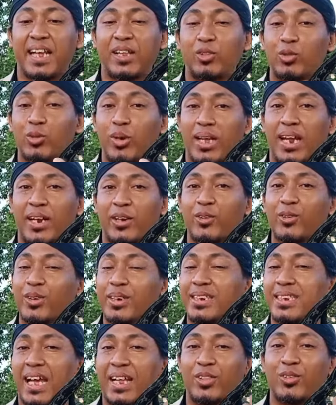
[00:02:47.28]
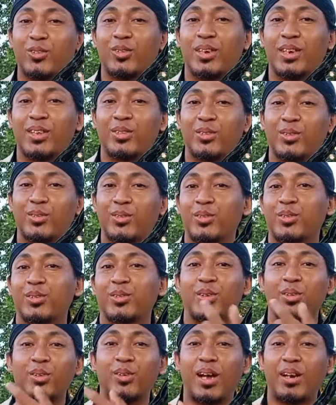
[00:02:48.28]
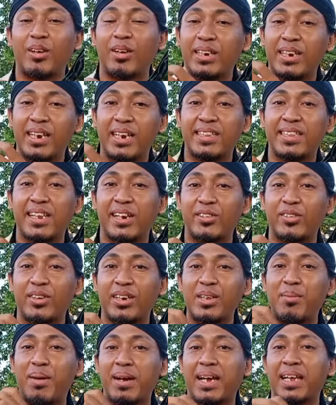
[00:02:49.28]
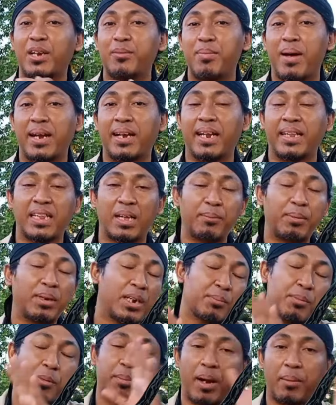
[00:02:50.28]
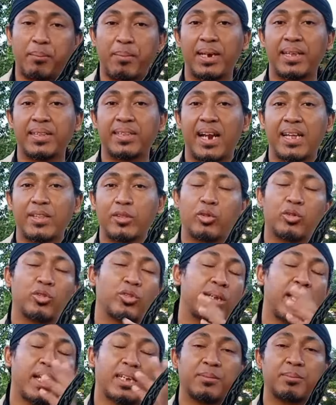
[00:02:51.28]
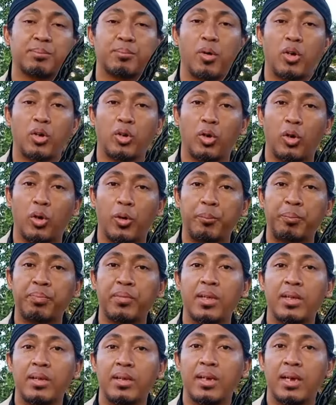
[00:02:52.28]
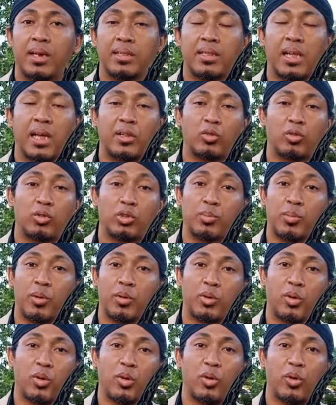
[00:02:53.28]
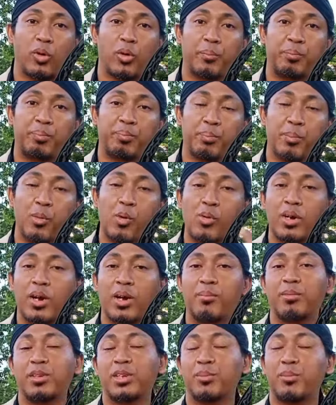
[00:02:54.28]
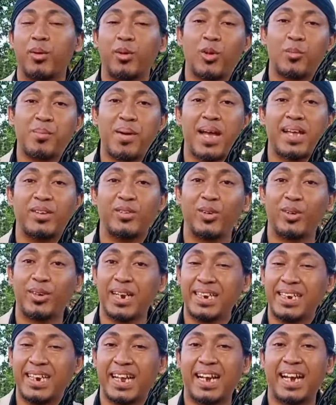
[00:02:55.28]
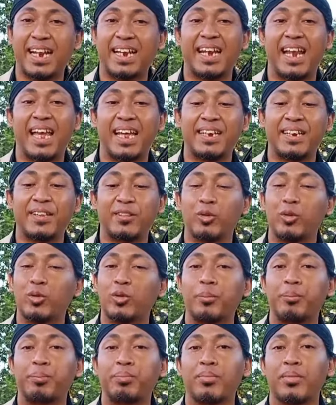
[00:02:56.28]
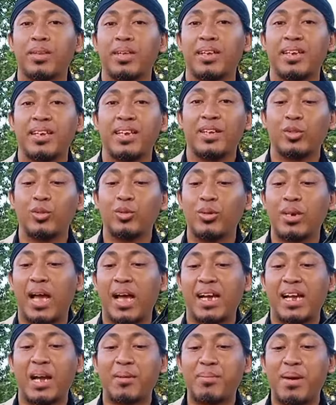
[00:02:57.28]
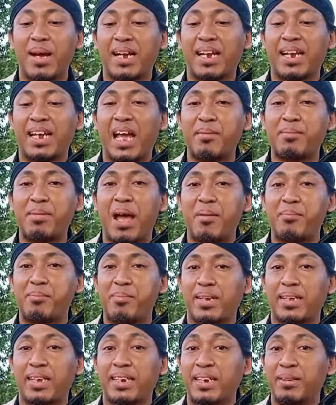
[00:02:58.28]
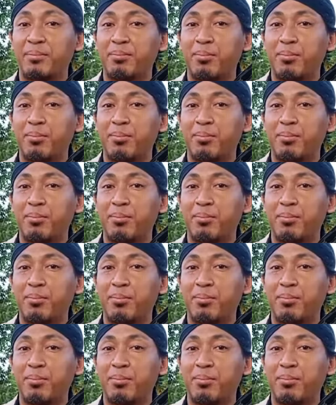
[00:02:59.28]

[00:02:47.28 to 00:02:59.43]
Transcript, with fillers: satu kayak duri satu gitu contoh kalian di literatur ini pakai pandan tapi di beberapa literatur untuk yang sempono entah itu sempono bungkem sempono panjul dan yang lain-lain itu itu nggak nggak pakai apa-apa jadi